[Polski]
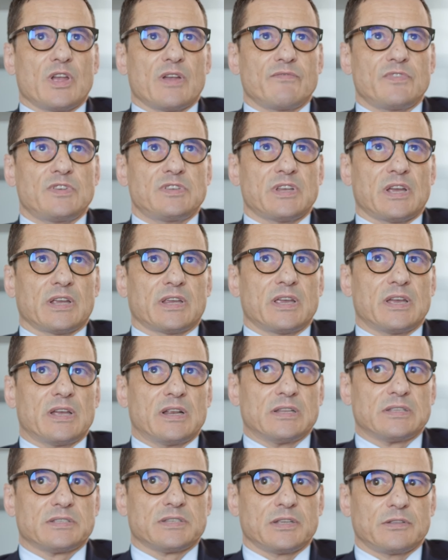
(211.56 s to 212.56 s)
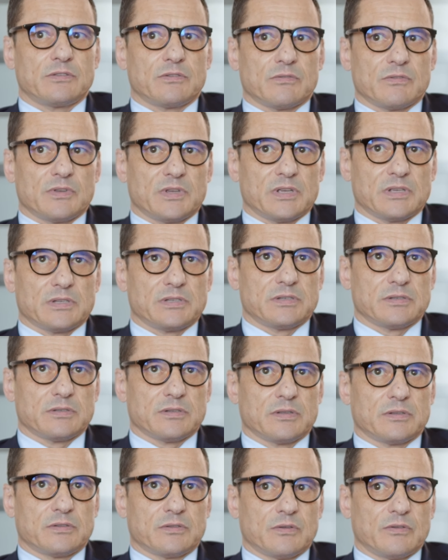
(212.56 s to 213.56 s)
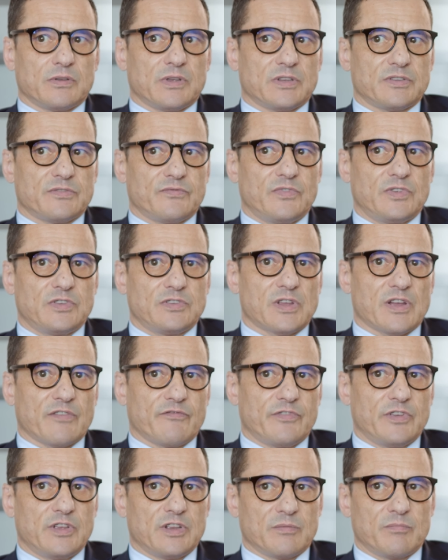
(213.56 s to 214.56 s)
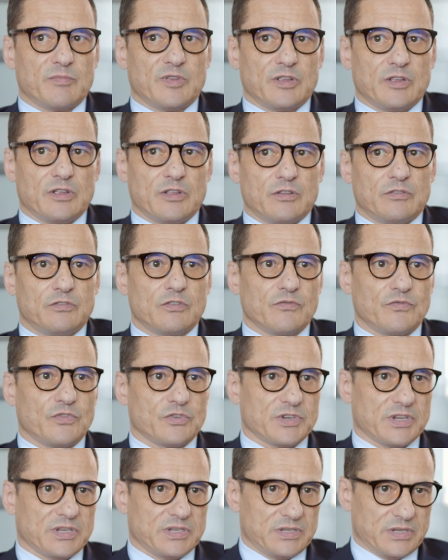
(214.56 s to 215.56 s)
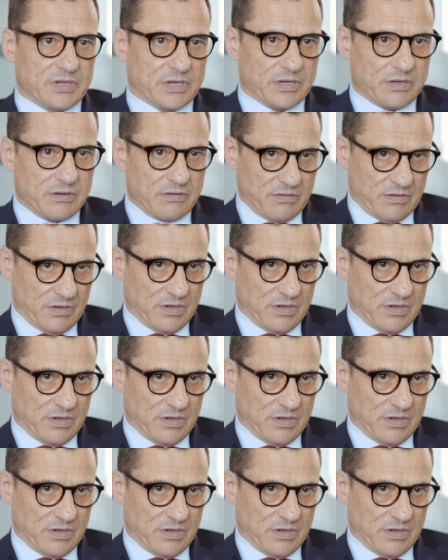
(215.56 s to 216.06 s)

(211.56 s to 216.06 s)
Moja wizja GLC to jest, to jest wizja firmy nowoczesnej,